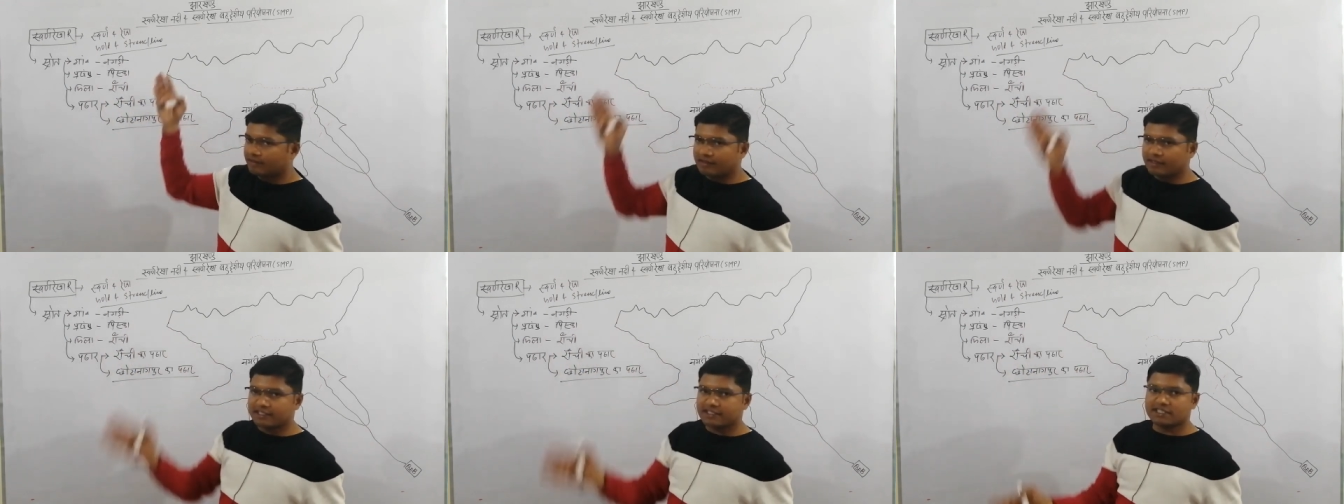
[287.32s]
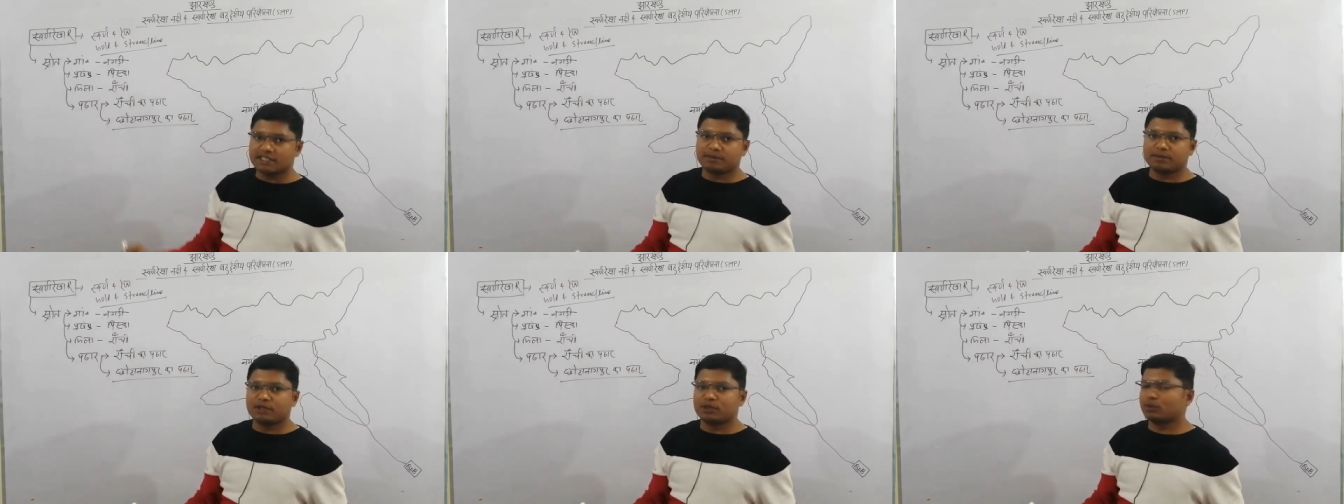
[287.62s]

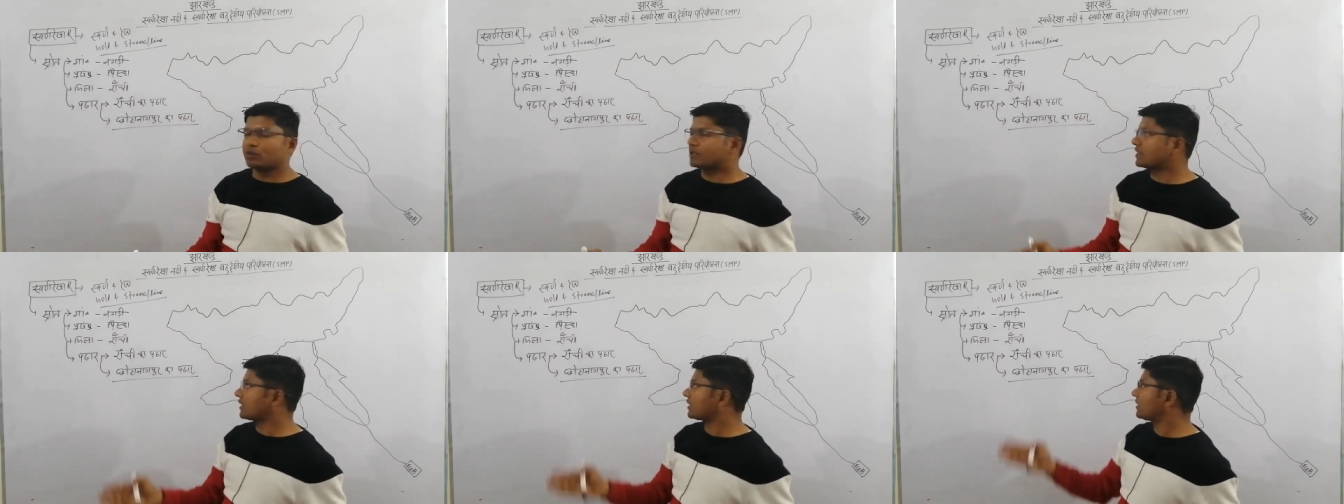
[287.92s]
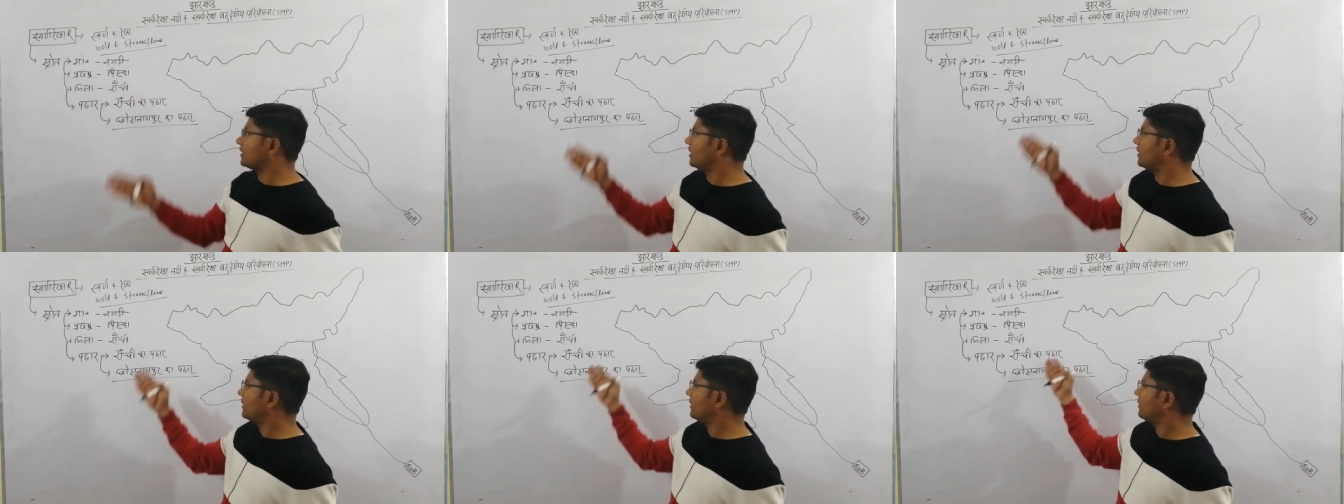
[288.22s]
रांची भी हो
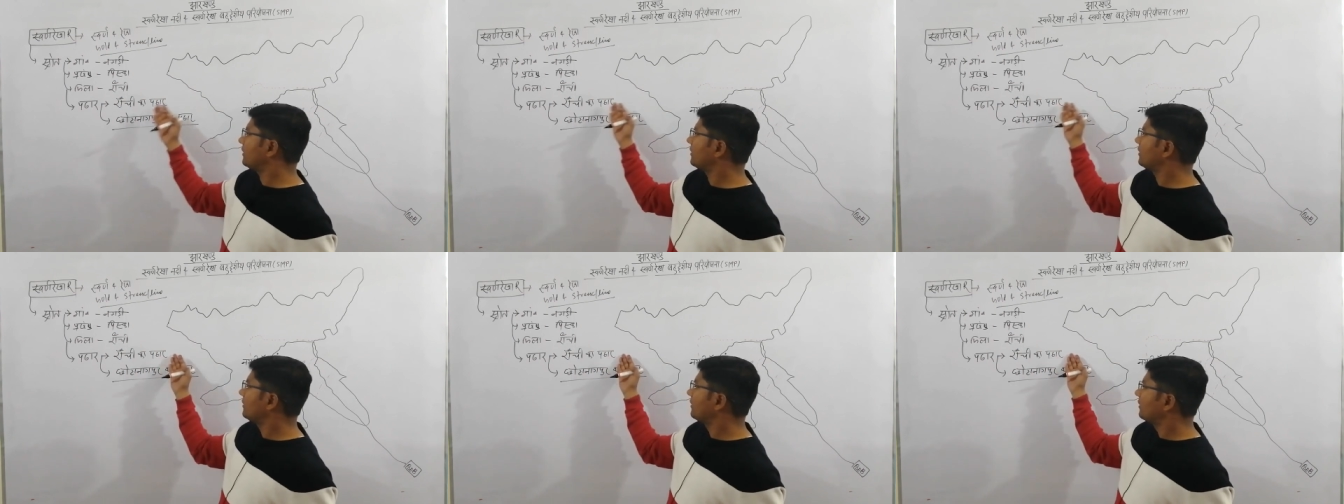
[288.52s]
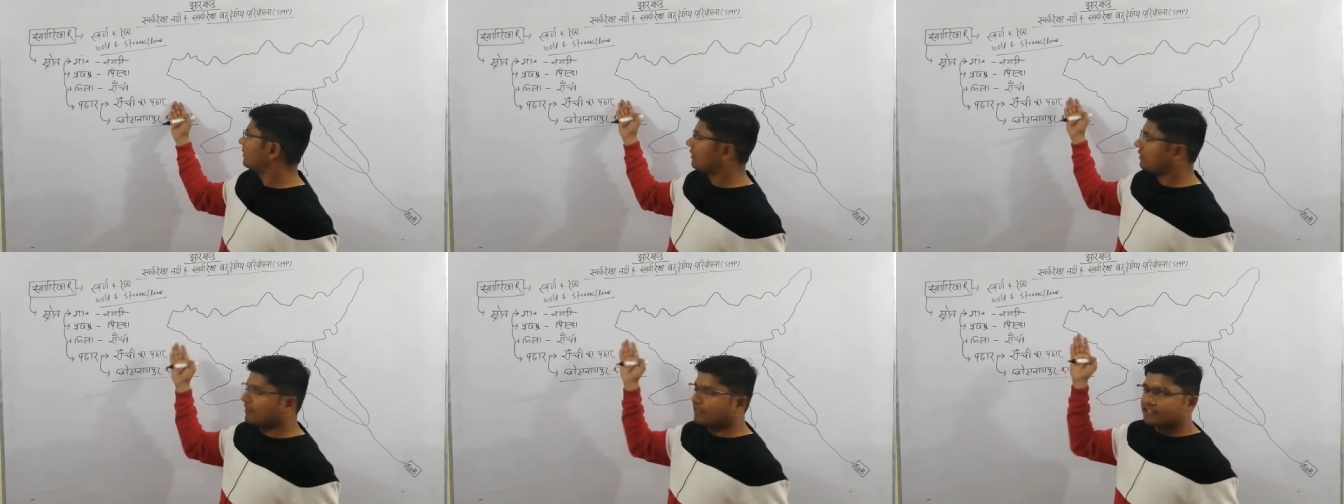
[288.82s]
सकता है
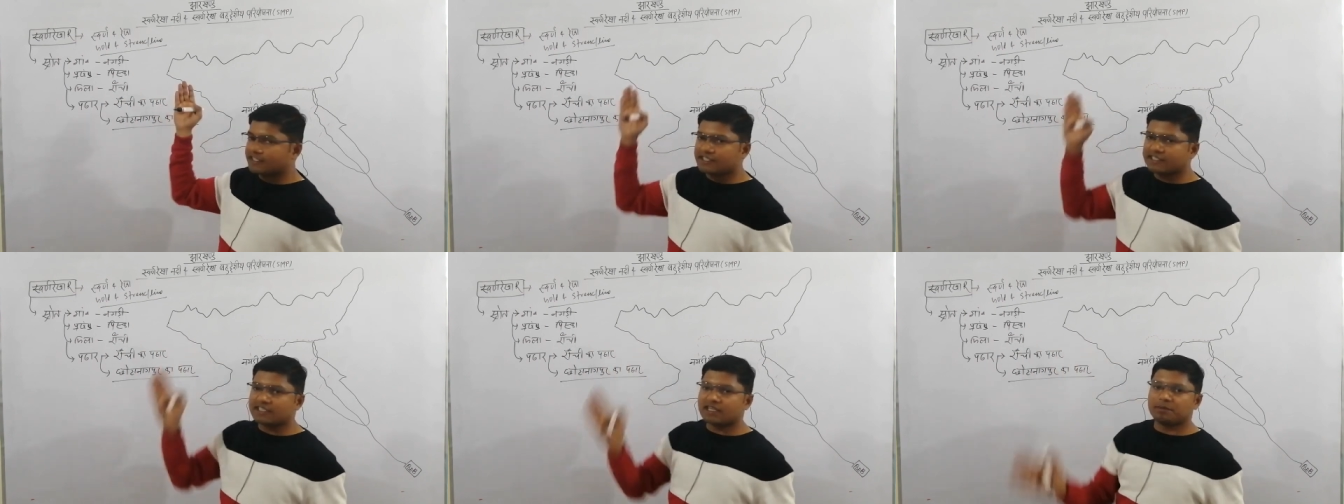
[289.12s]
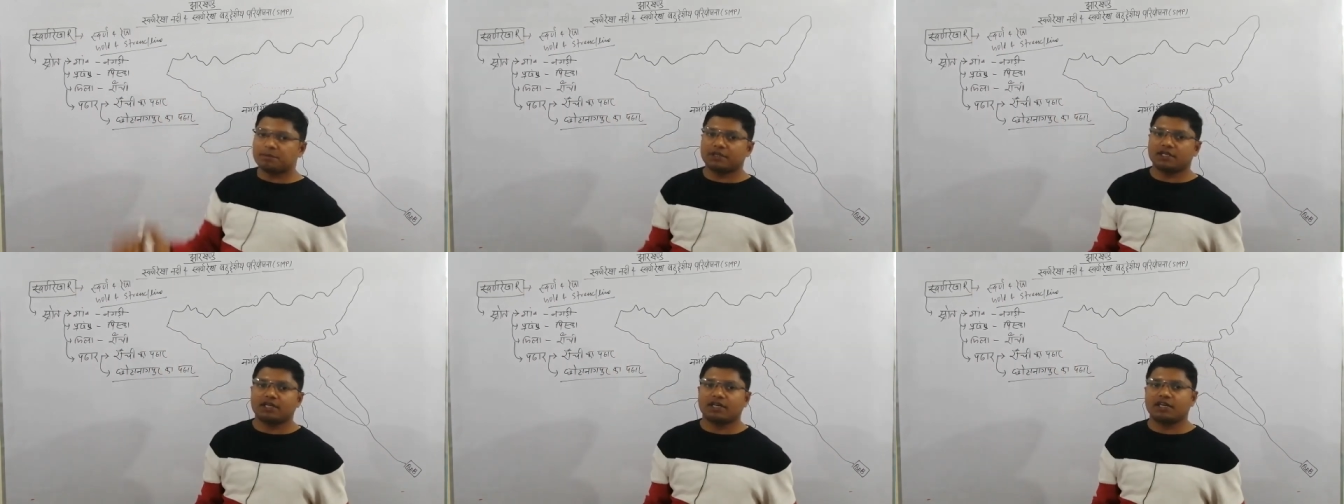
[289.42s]
रांची का
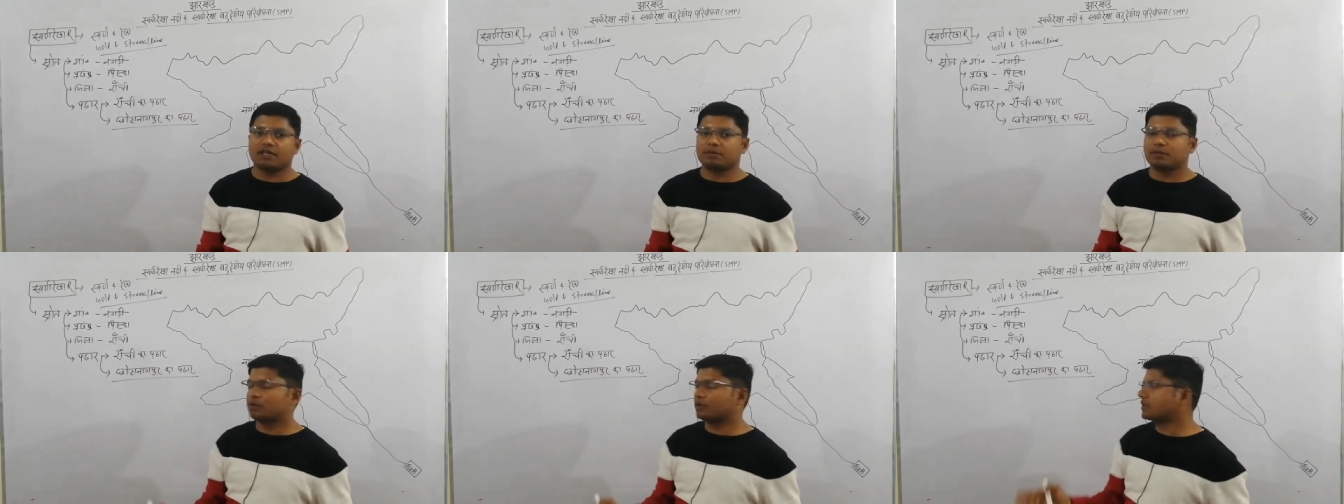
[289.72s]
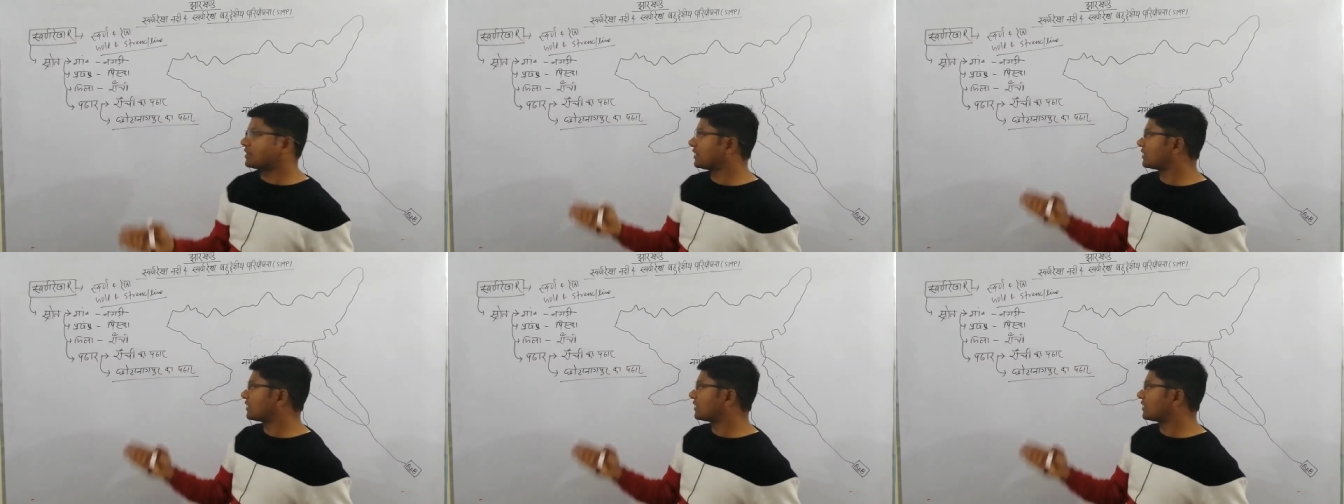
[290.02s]
पठार भी हो